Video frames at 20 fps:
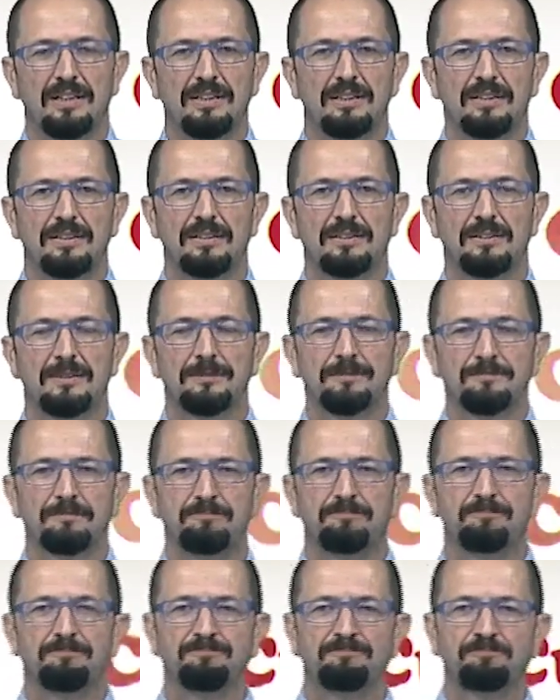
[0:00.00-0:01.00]

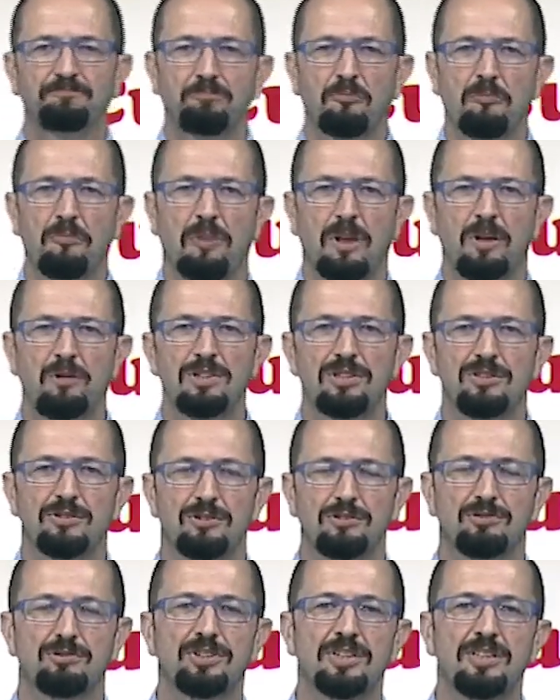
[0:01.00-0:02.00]
Ehm,
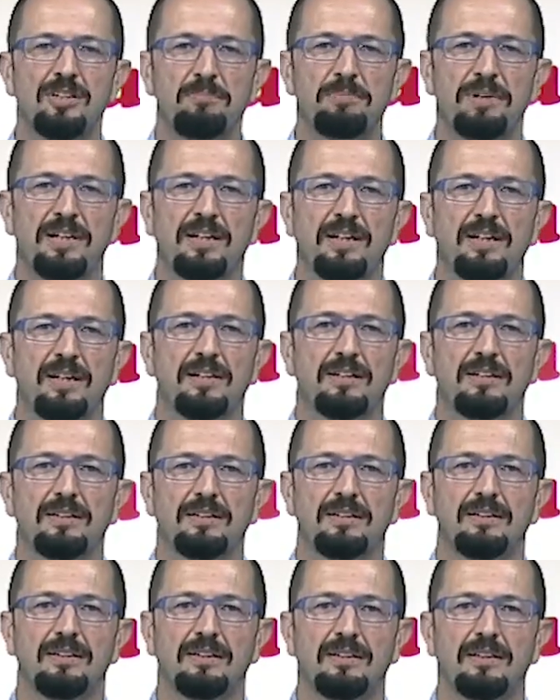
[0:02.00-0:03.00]
questo succedeva perché
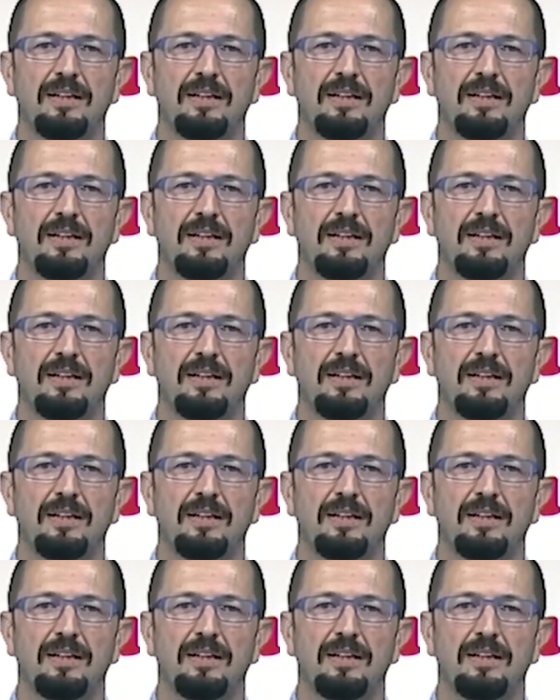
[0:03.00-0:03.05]
eh,